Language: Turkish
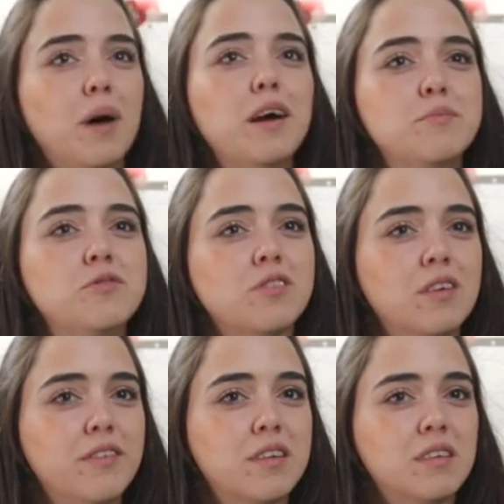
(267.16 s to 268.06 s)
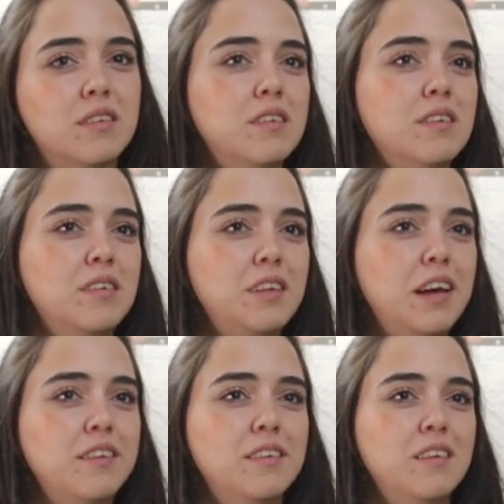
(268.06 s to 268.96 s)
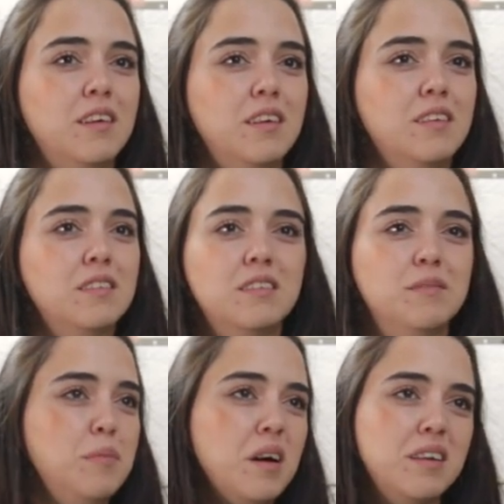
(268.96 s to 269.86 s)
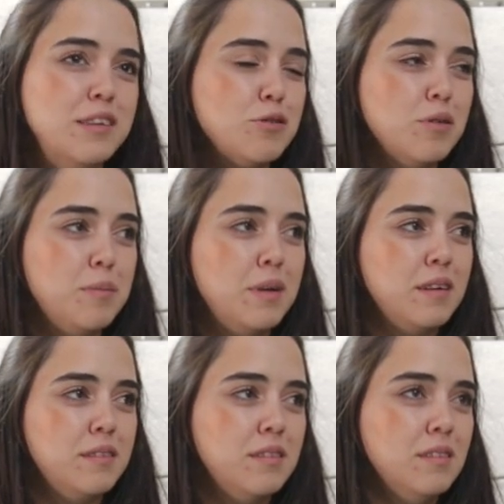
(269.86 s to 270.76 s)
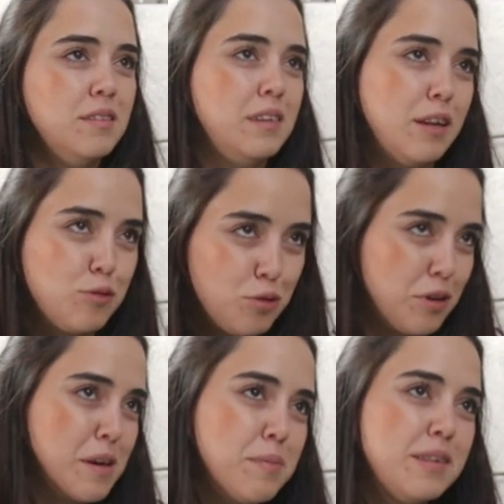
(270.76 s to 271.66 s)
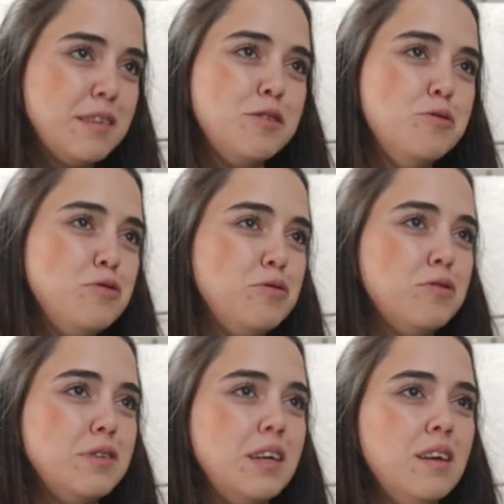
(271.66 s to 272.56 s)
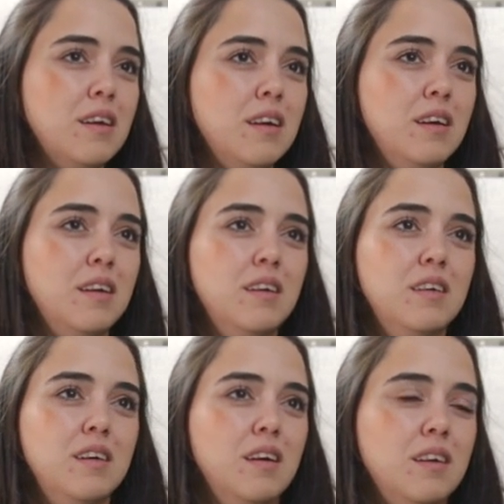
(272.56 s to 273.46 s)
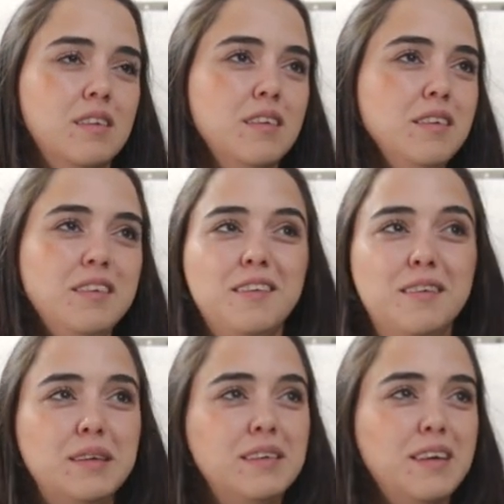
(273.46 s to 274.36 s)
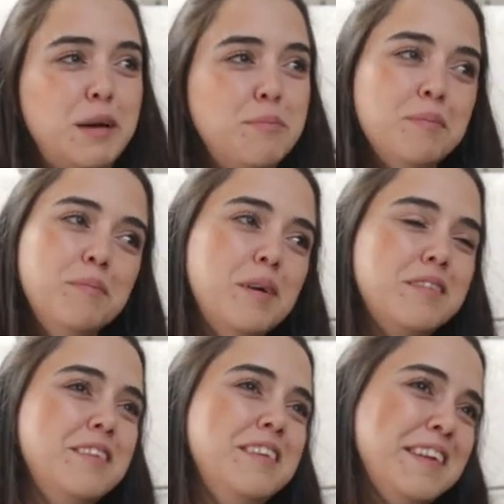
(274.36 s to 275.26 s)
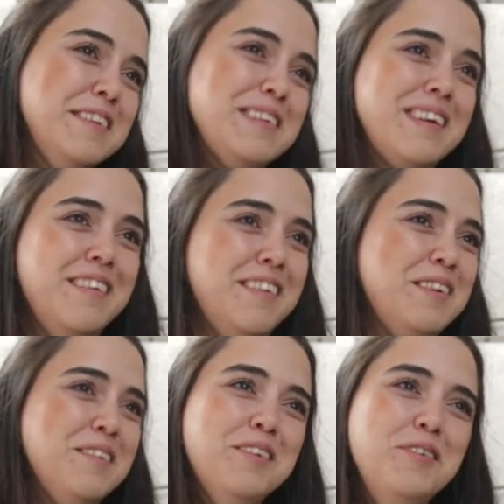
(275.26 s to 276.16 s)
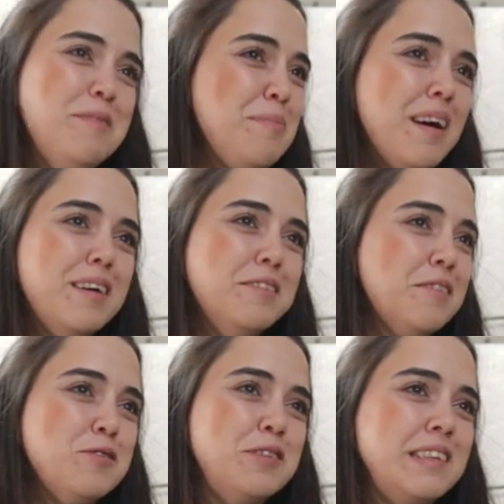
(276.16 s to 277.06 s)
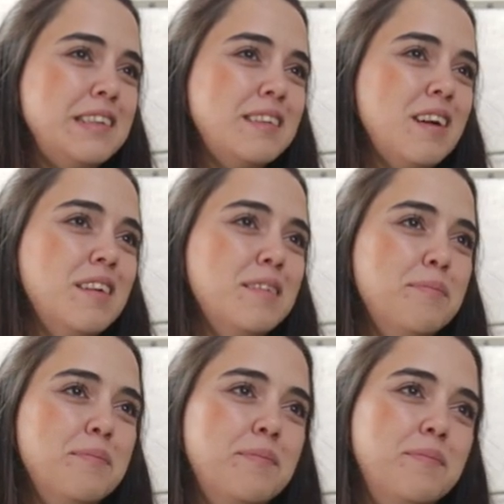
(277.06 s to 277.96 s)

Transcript: Bayramcı evet. Yani merkez olabilirdi. Yani Türkiye bazında düşünürsek. Ve yine de yani batı, deniz kenarı öyle bir yer olsun isterdim.